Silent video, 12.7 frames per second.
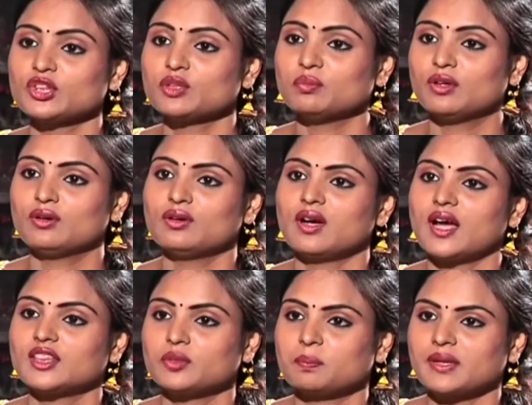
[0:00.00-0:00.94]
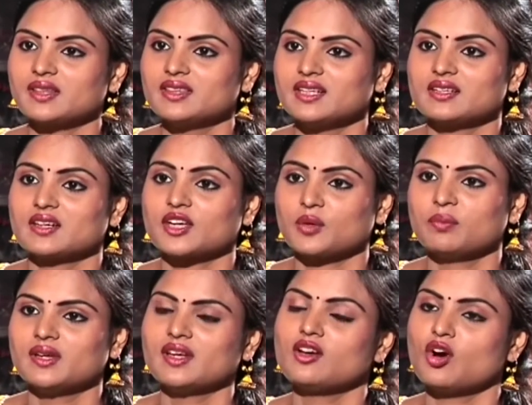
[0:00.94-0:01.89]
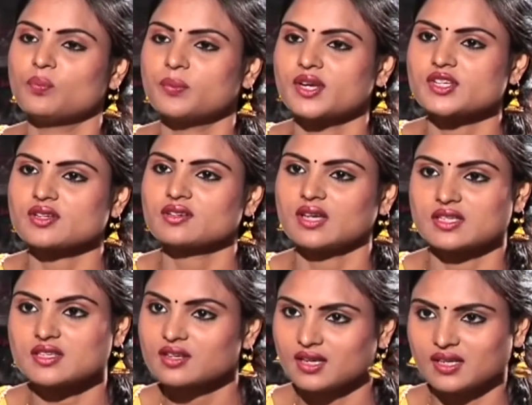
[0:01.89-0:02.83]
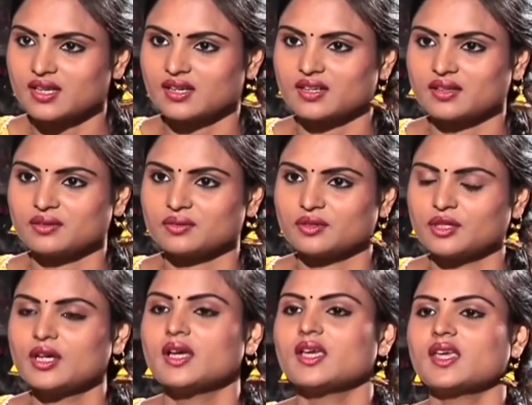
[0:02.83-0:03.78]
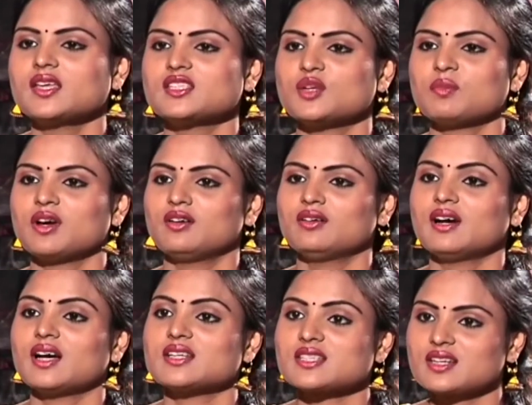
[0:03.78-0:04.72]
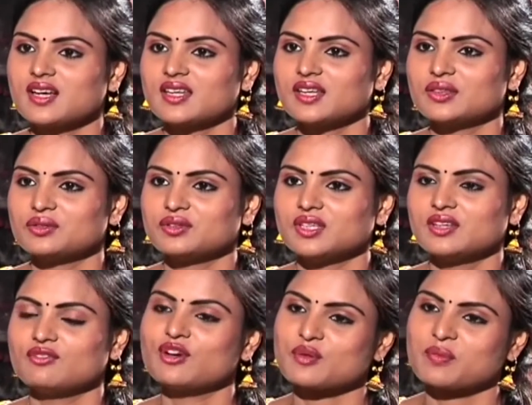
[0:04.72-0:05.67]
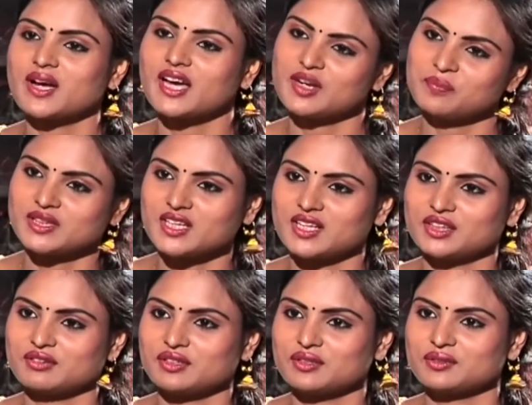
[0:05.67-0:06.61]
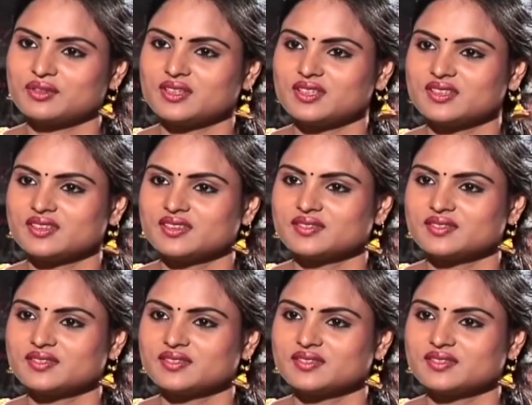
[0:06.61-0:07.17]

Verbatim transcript: మొత్తంలో అతి పెద్ద క్రిమినల్ ఆపరేషన్ అసలు కథ అన్నారు ఈ సినిమాలో అసలు కథ ఎంత ఉంది వర్మ కల్పితాలు ఎంతవరకు ఉంది